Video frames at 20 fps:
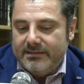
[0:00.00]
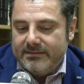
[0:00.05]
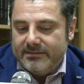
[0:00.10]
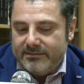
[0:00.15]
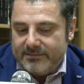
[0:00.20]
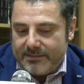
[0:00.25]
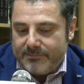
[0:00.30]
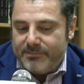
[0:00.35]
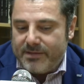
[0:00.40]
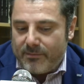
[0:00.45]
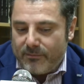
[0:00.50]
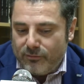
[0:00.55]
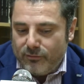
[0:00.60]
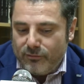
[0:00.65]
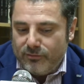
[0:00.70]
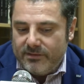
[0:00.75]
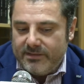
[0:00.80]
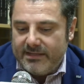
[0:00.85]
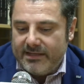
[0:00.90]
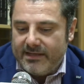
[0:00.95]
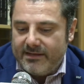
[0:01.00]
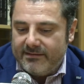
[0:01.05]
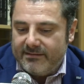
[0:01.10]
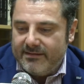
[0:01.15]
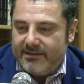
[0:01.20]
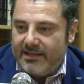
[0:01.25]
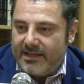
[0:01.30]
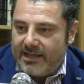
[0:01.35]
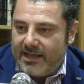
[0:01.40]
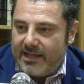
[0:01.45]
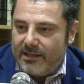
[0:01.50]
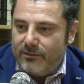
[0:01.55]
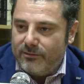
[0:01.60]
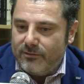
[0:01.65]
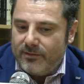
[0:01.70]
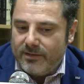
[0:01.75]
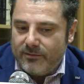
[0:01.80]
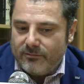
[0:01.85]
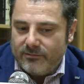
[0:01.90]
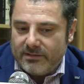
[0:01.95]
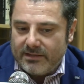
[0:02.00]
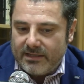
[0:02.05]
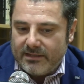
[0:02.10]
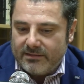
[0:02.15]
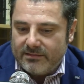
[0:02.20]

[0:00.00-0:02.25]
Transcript: Sappiamo tutti che il sindacato è un